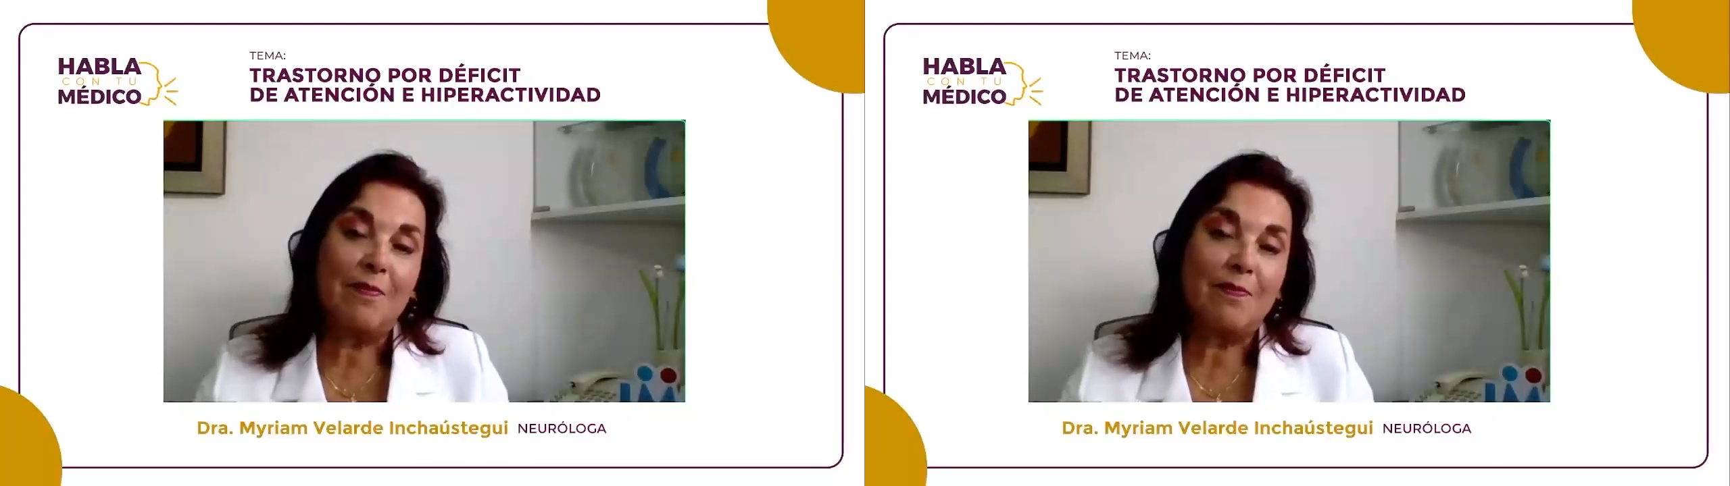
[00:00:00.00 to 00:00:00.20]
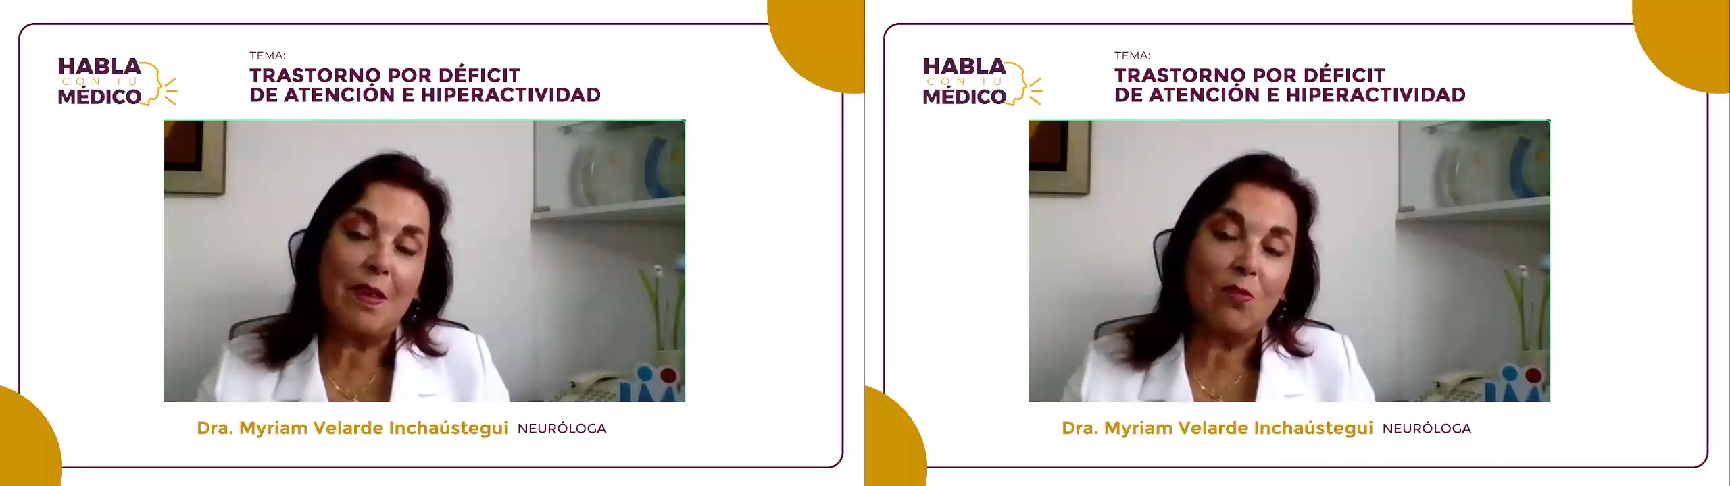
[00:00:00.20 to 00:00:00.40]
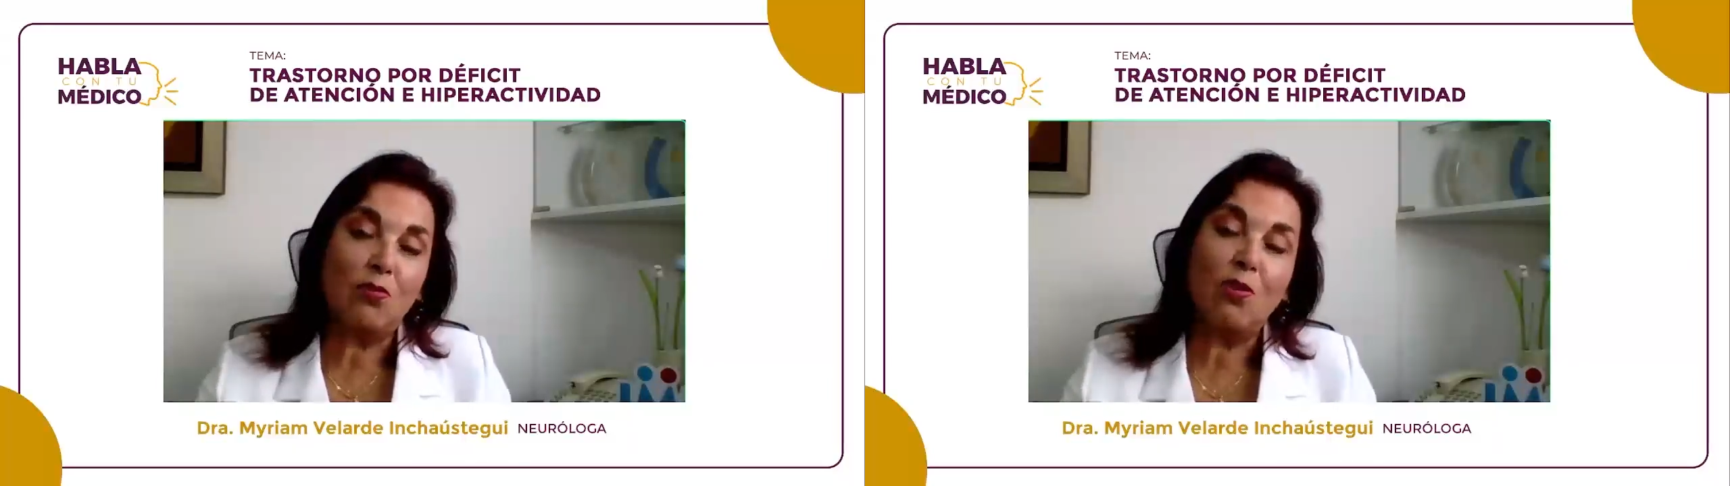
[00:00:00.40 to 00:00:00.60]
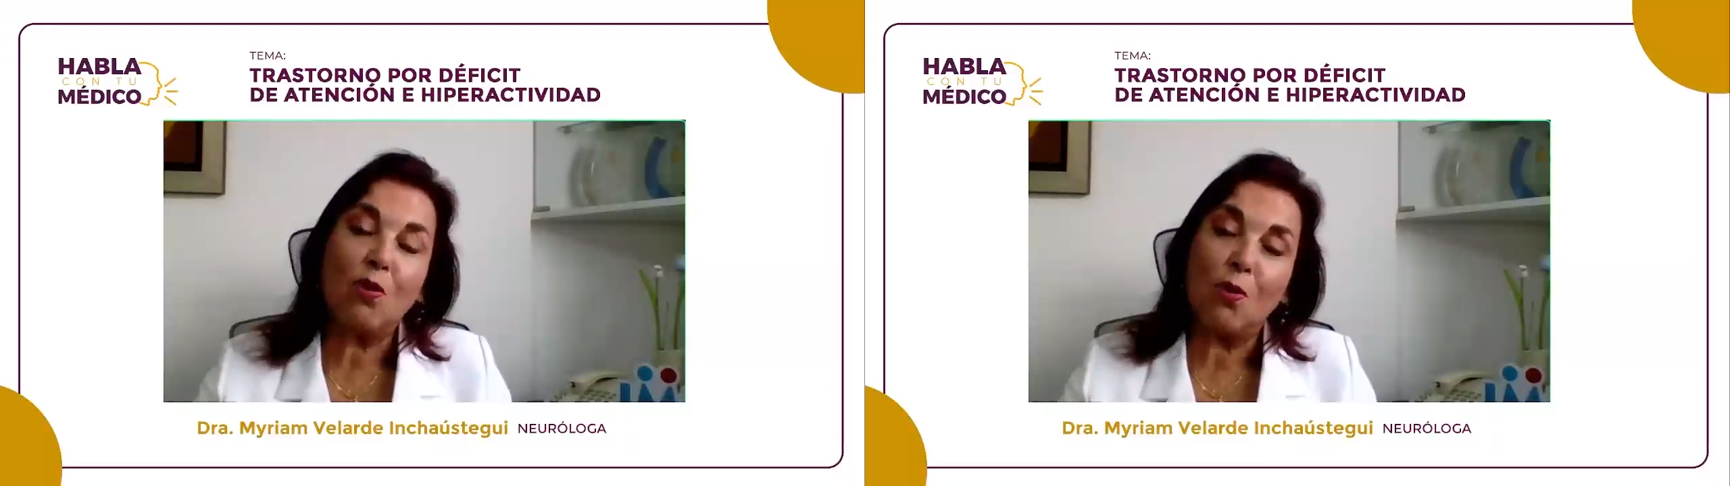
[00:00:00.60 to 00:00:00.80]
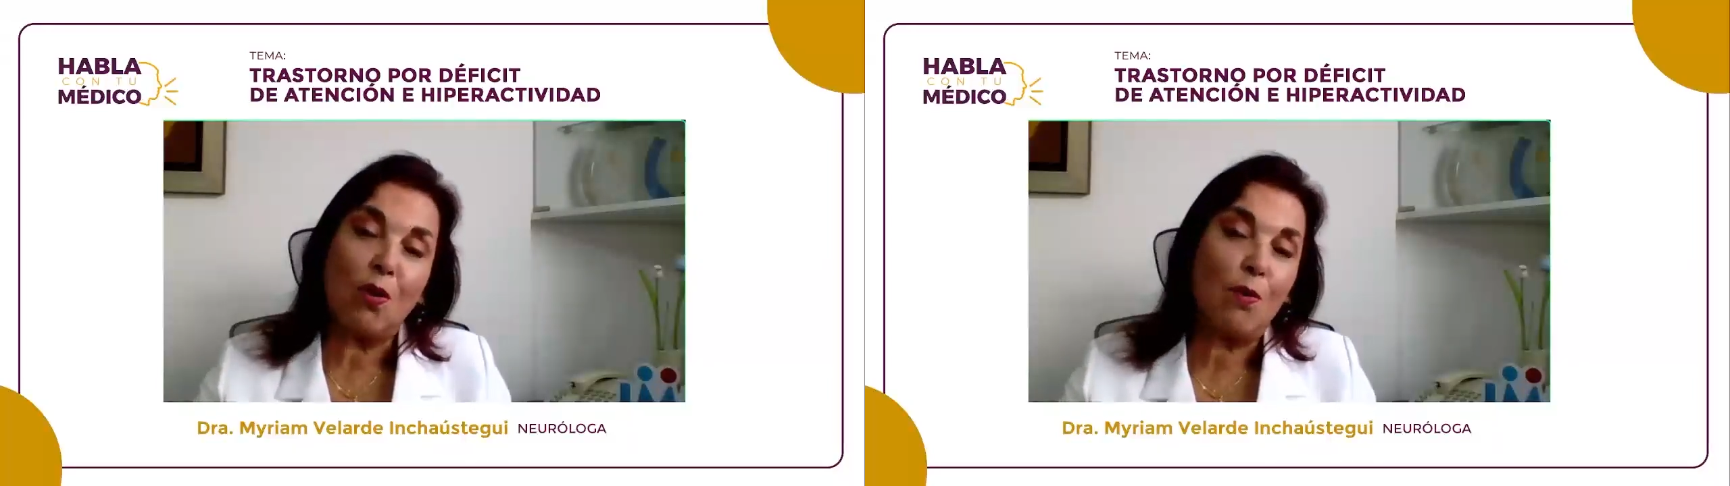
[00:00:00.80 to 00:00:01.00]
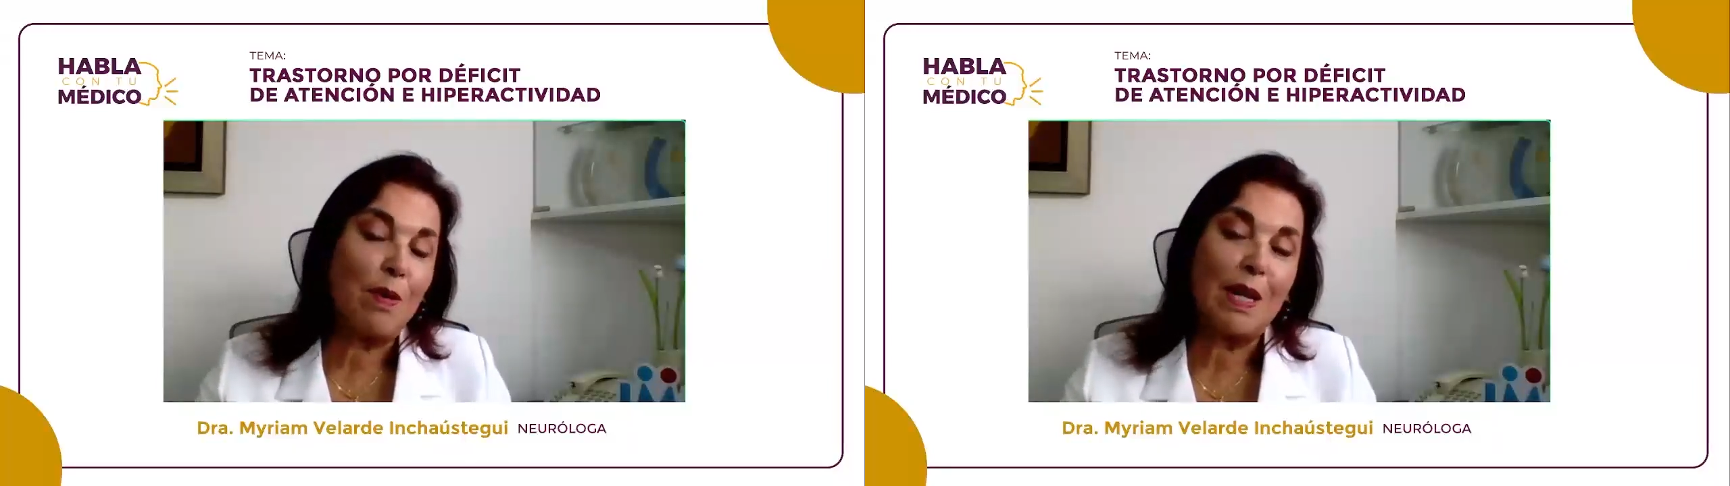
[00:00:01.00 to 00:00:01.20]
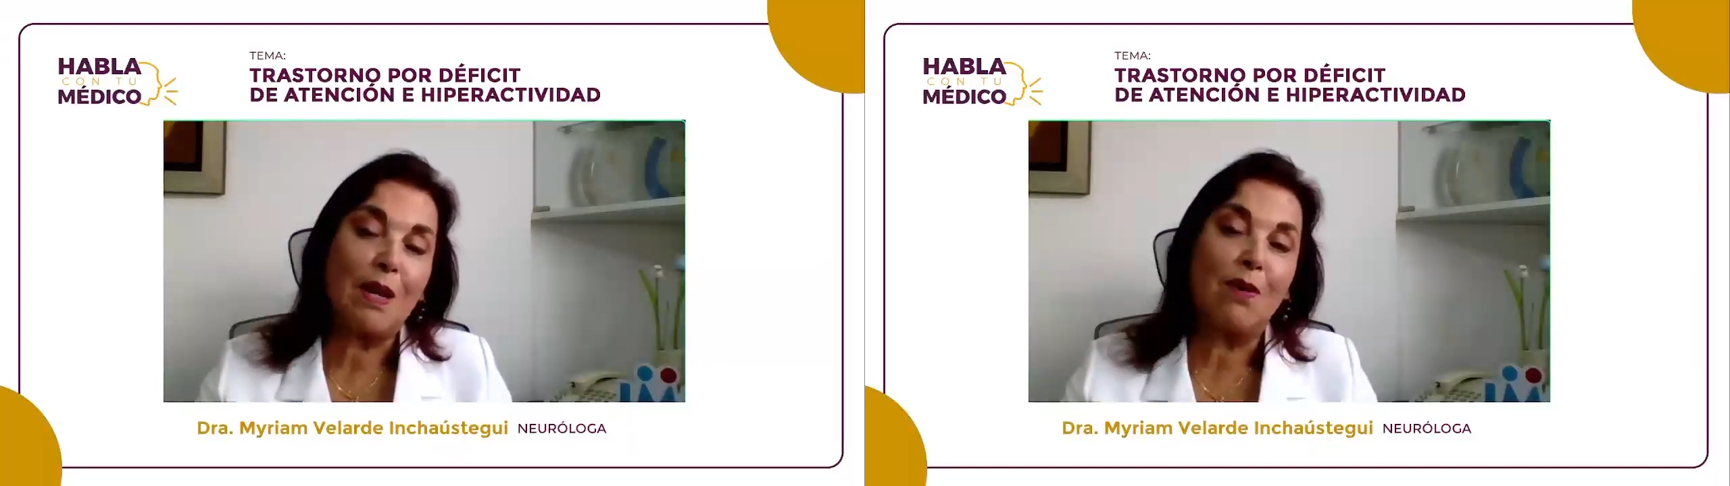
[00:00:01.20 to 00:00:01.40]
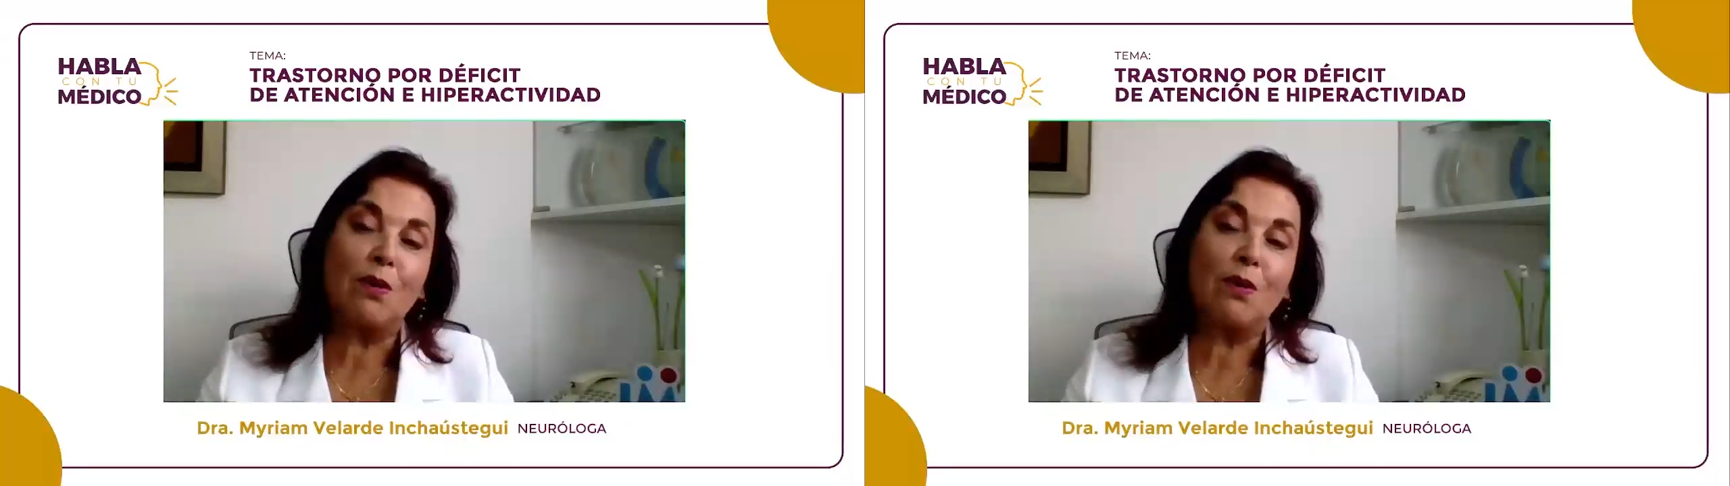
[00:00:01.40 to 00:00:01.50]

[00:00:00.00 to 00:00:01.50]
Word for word: Y entonces luego vienen